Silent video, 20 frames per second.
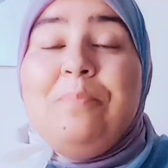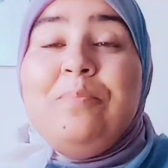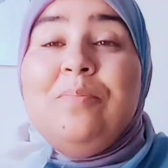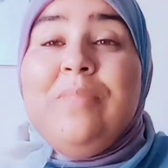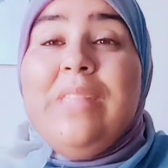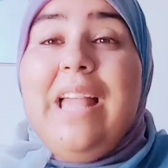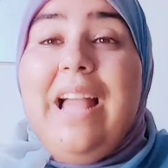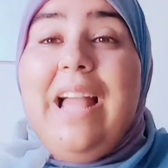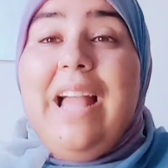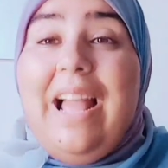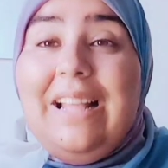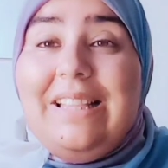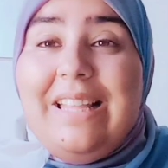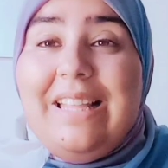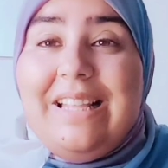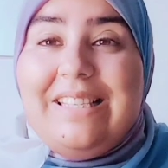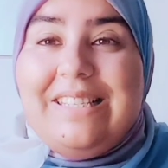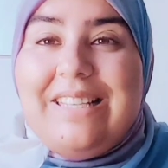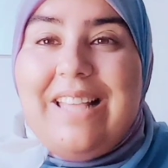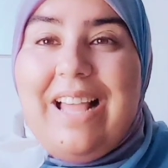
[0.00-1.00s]
عدد
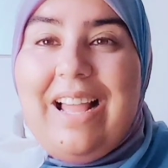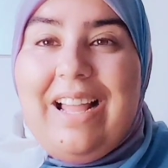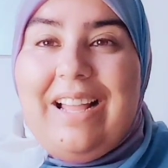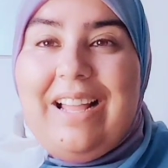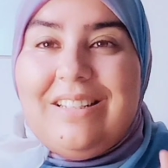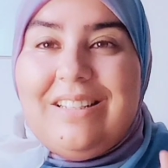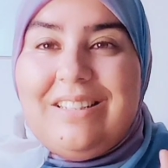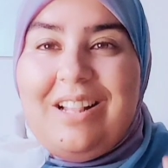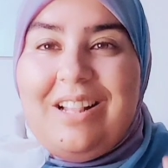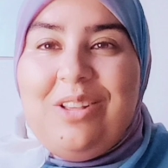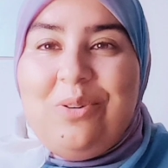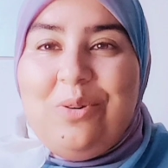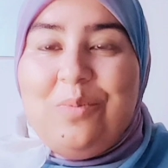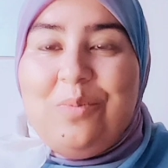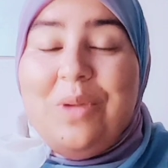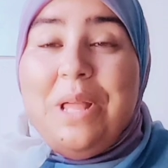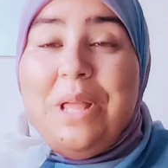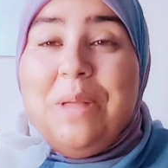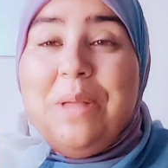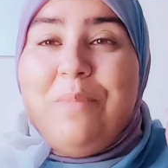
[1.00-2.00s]
الساعات اليوم
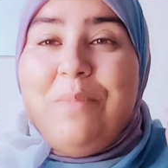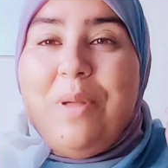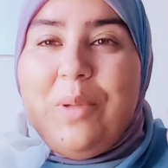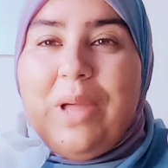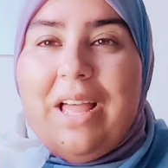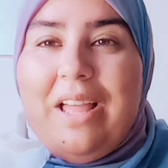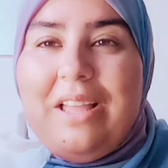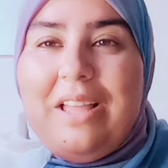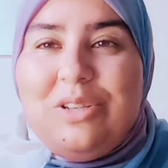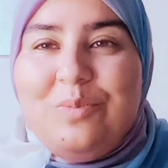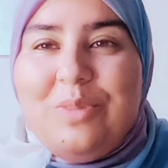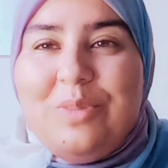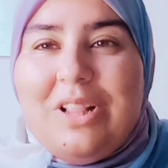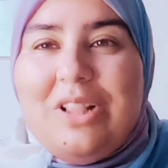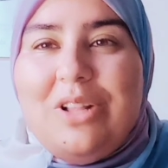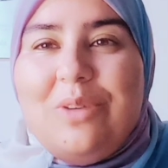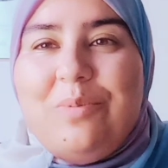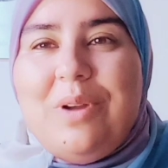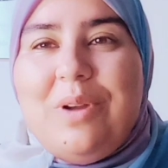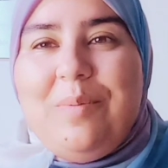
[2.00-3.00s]
ما بقاش مطلوب
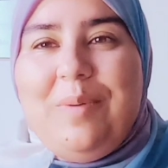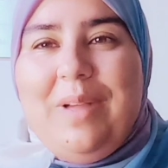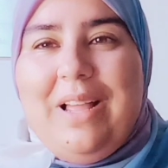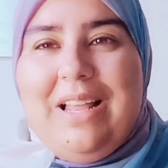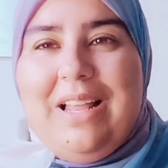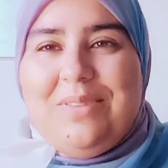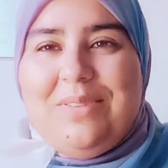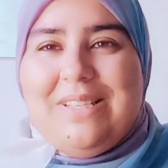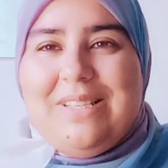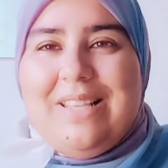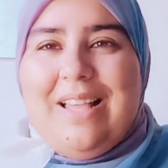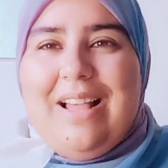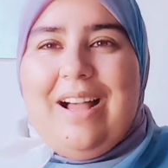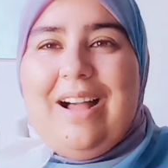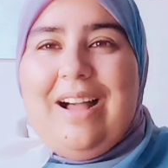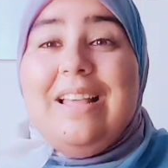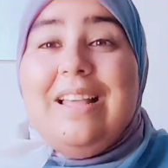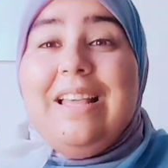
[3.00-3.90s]
4000 ساعه